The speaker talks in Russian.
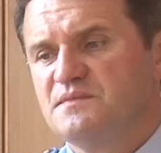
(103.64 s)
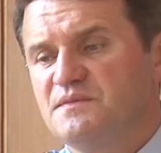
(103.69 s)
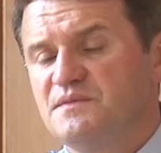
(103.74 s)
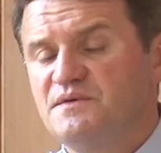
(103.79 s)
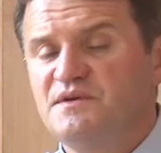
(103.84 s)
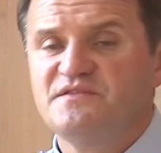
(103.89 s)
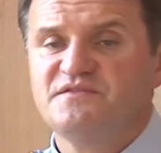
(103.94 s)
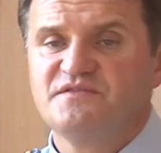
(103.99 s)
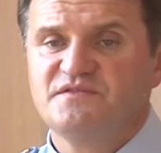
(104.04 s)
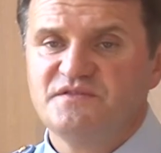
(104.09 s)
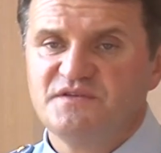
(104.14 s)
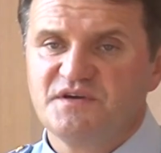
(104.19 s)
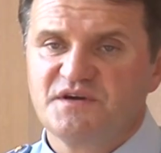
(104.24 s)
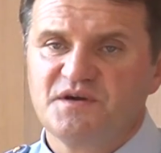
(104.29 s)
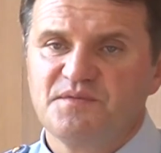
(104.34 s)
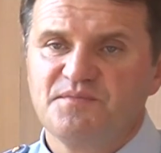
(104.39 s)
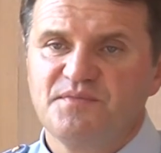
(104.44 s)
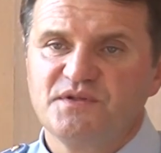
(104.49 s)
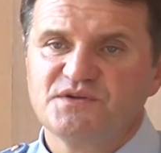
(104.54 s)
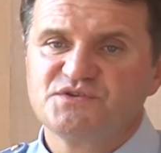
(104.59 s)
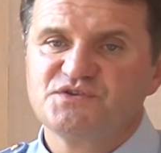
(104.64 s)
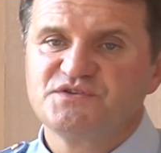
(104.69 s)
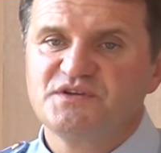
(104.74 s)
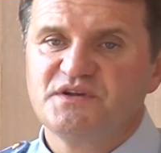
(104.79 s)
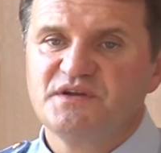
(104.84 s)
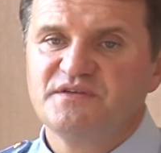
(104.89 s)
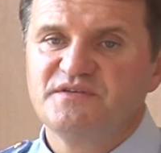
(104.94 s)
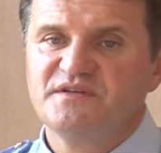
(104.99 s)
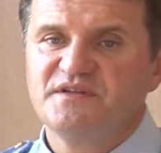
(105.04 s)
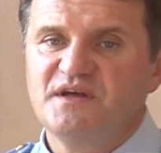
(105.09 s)
Есть некая
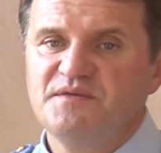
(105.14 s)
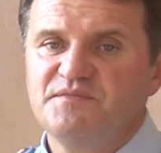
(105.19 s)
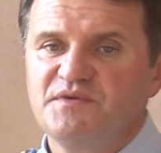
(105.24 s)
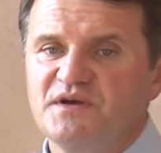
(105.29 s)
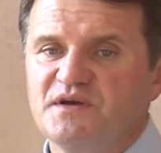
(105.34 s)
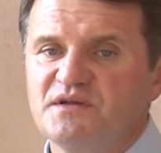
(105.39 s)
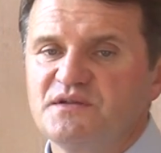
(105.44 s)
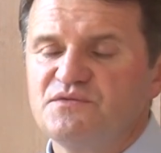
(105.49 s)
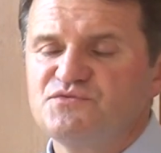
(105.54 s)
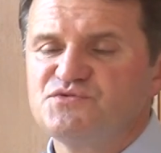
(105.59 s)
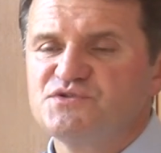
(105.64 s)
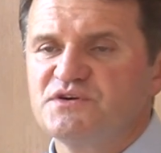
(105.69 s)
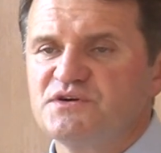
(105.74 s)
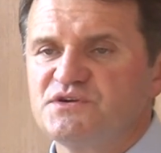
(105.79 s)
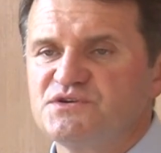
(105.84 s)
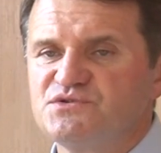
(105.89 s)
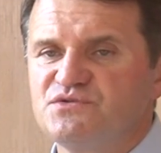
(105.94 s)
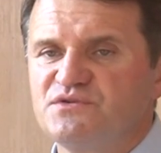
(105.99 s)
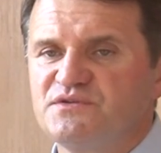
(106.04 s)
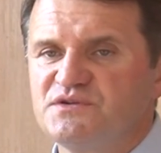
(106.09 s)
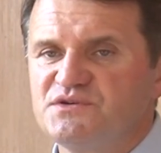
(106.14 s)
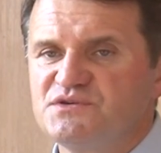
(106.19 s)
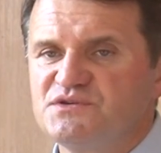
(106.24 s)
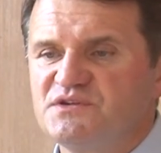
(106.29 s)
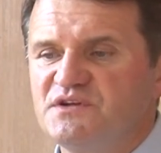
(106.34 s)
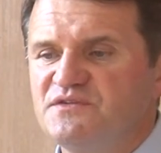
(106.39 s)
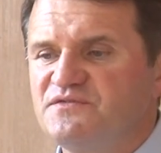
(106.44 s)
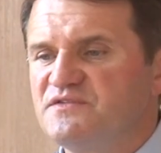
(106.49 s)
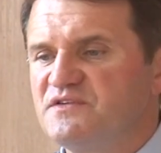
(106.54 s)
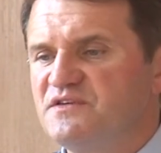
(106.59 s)
положительная динамика, она очень хорошо
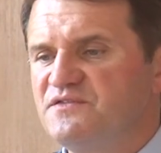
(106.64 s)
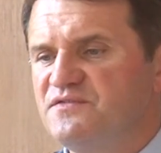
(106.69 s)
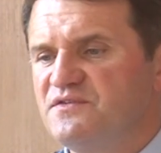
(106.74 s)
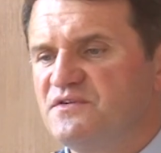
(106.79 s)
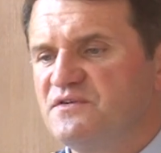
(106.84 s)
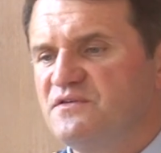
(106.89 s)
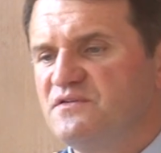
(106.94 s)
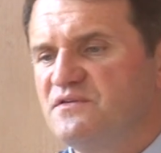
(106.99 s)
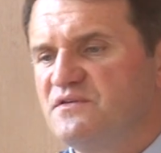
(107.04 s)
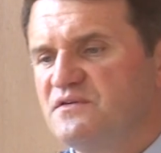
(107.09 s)
примерно в цифрах,